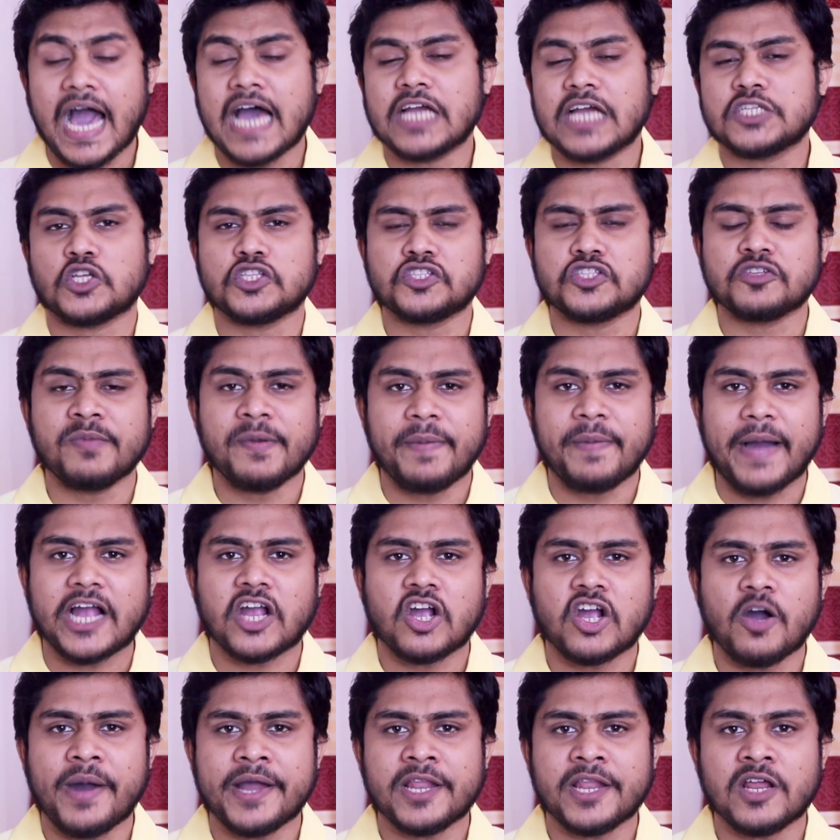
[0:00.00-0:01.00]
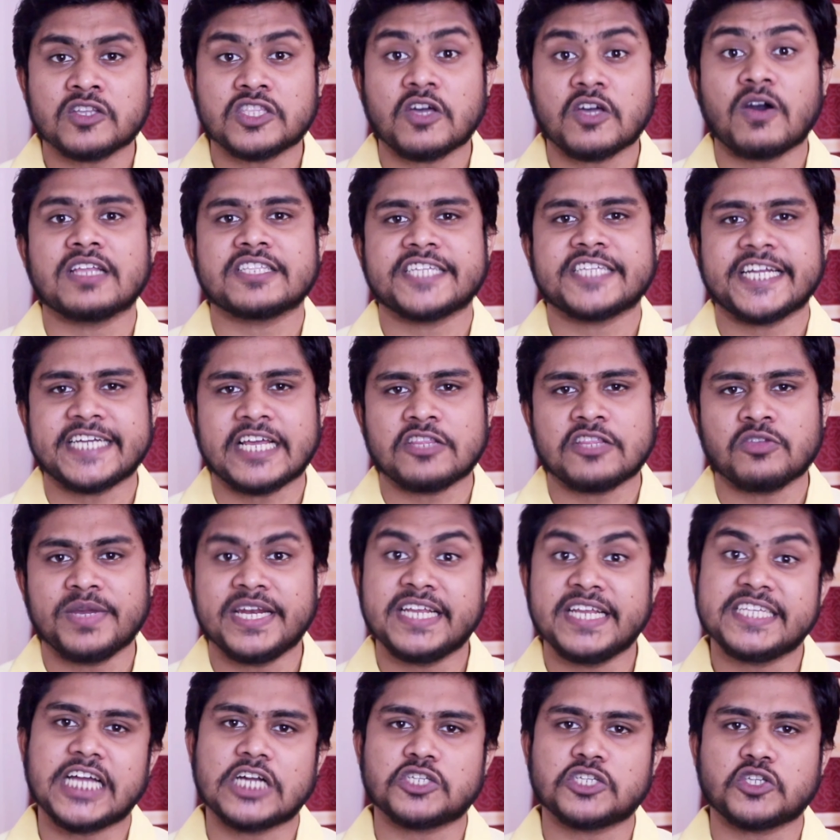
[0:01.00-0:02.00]
আর যদি তুমি ভাগ্যবান হও তাহলে সেটা
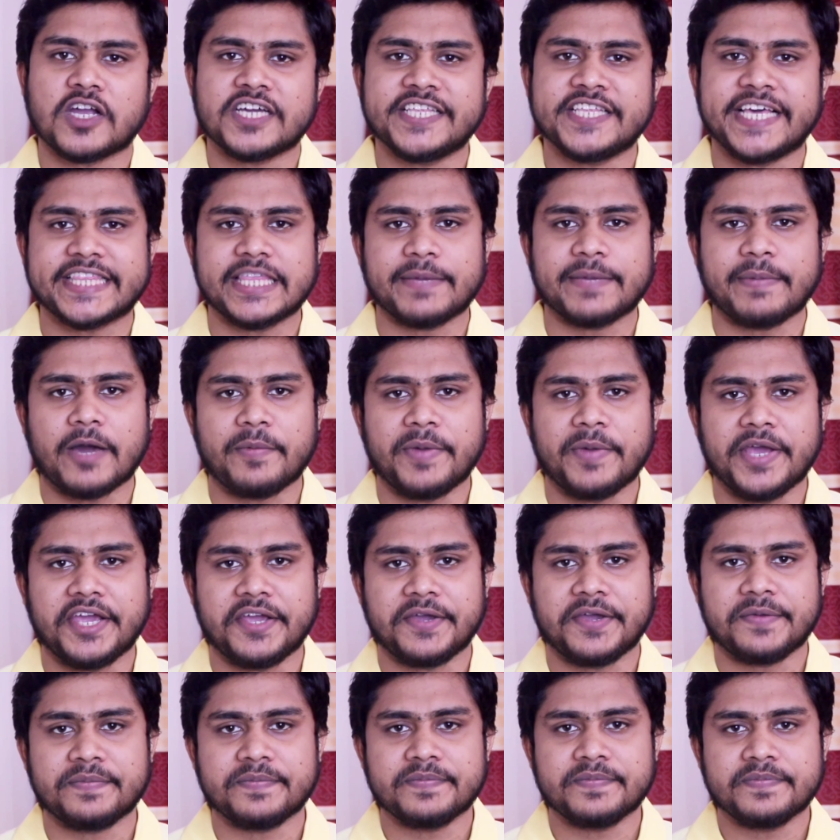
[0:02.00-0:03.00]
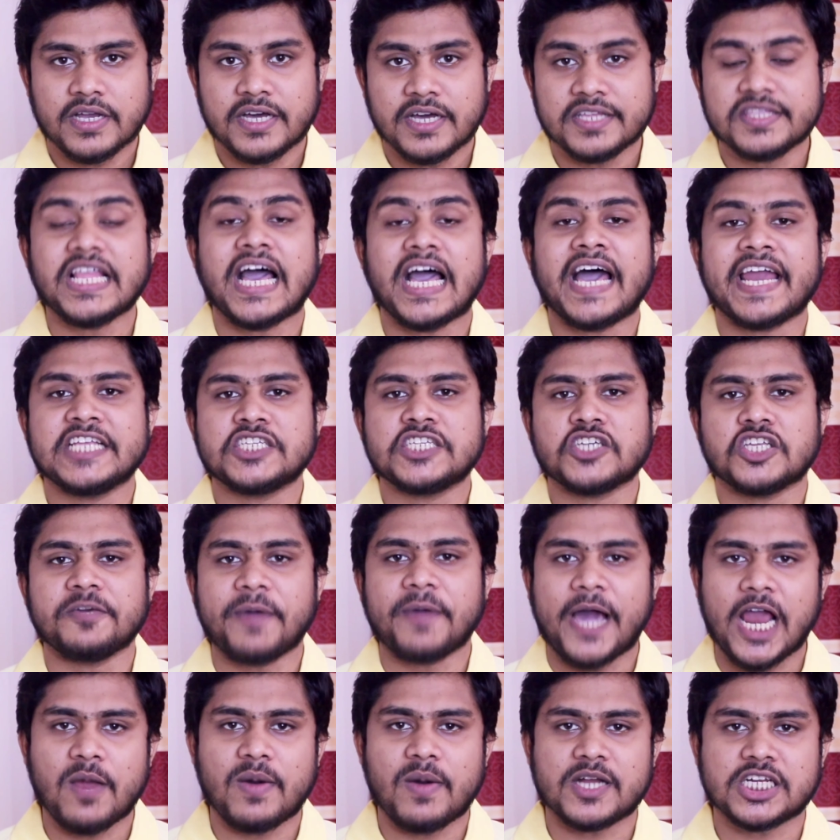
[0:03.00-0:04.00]
তুমি নিজের চোখে দেখতে পাবে নারী যদি
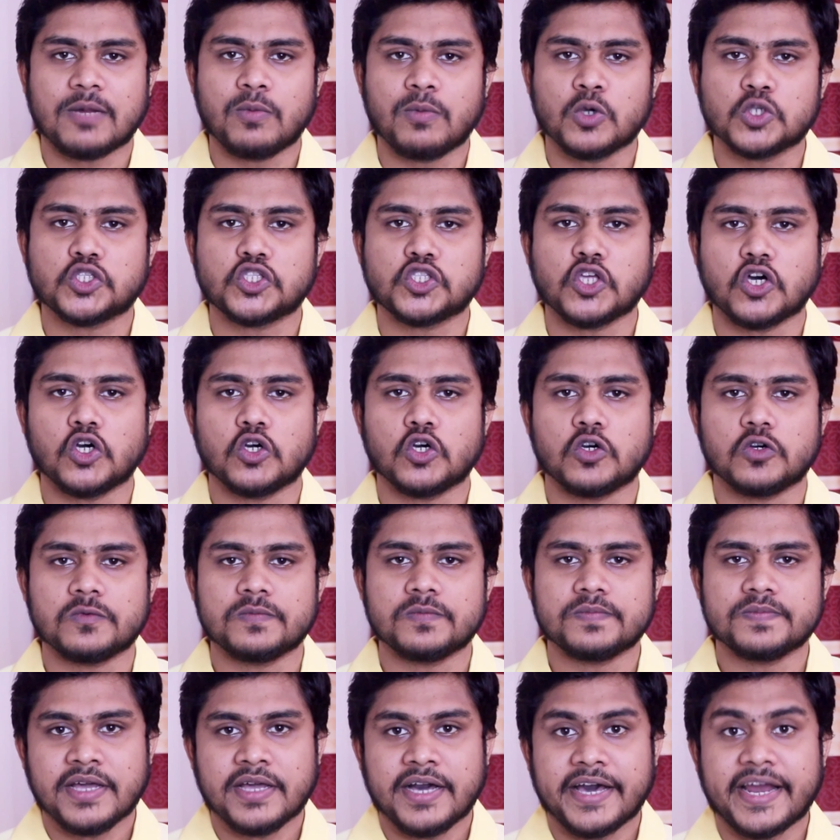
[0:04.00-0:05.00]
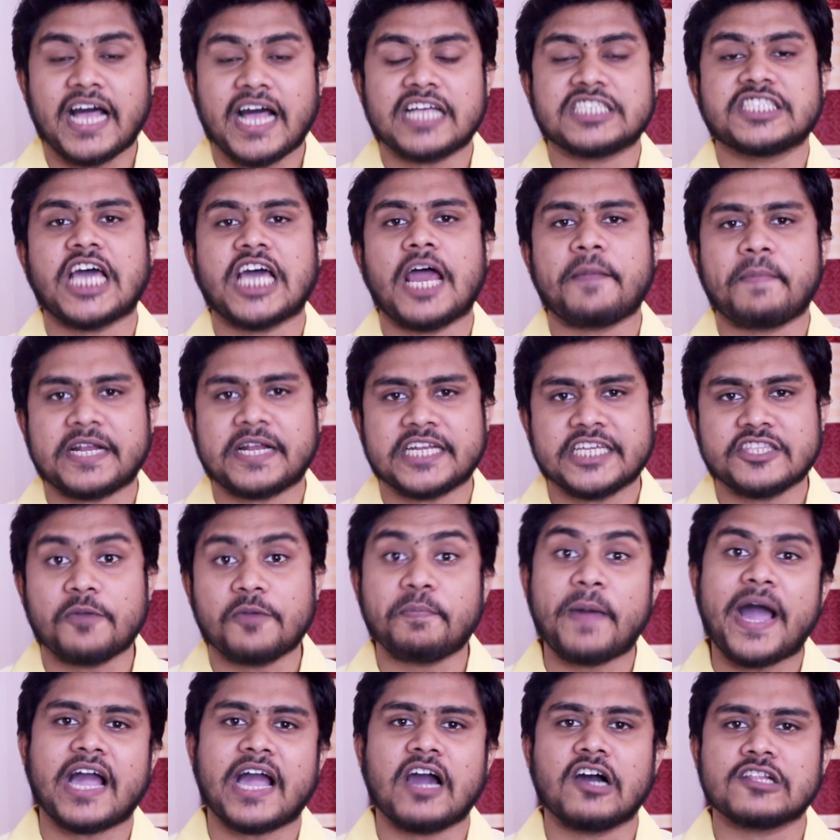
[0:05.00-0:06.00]
ভালোবাসা বুঝতো রাস্তার পাশে
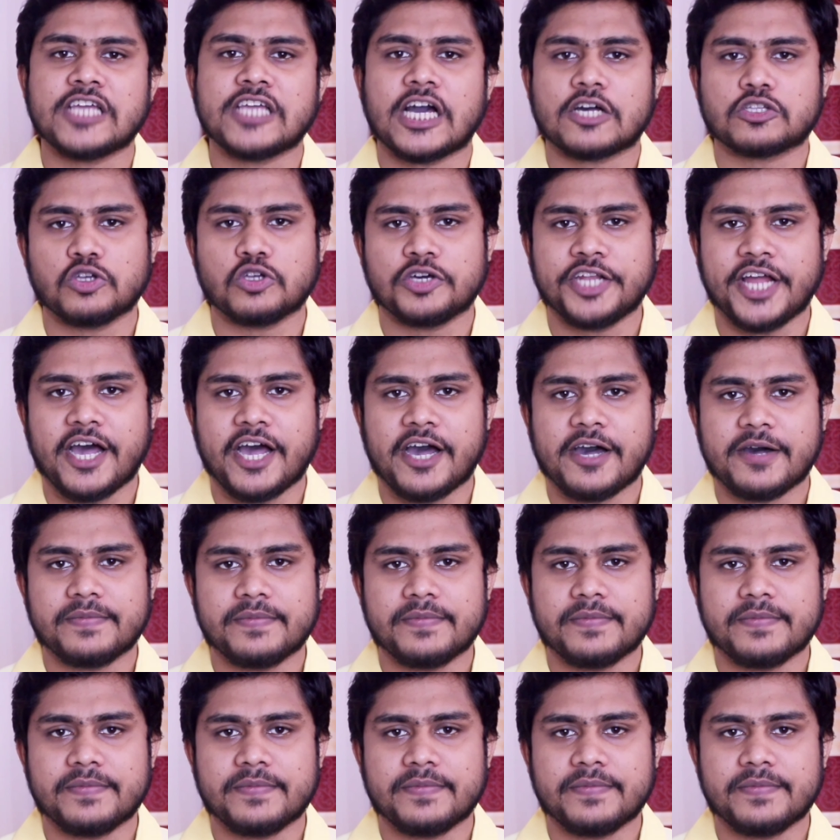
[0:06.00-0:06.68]
তা পাগল থাকতো না